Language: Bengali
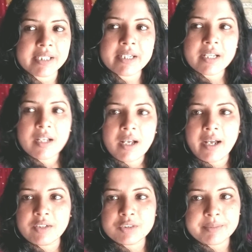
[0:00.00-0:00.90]
হচ্ছে
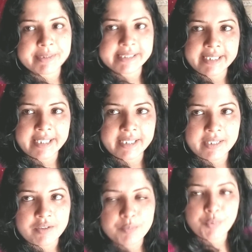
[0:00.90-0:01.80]
আর যদি ভেজা থাকে
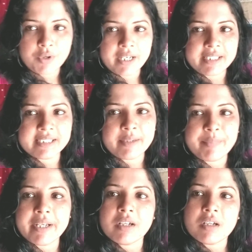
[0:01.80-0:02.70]
তাহলে পোকা লেগে
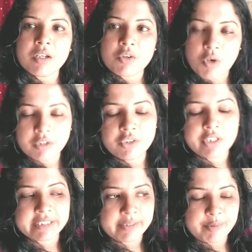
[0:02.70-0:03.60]
যাবে গন্ধ
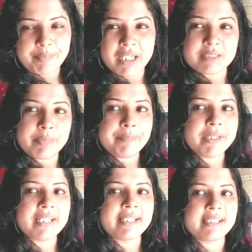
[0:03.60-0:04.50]
হয়ে যাবে প্লাস
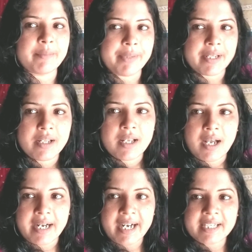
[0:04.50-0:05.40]
পিপটে লেগে যাবে
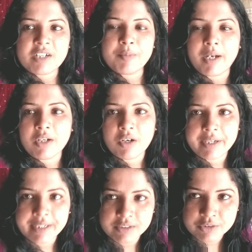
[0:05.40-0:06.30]
আর আটাও ভালো
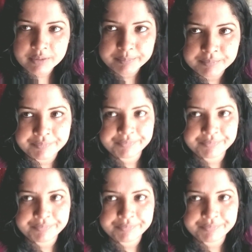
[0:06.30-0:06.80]
হয় না যদি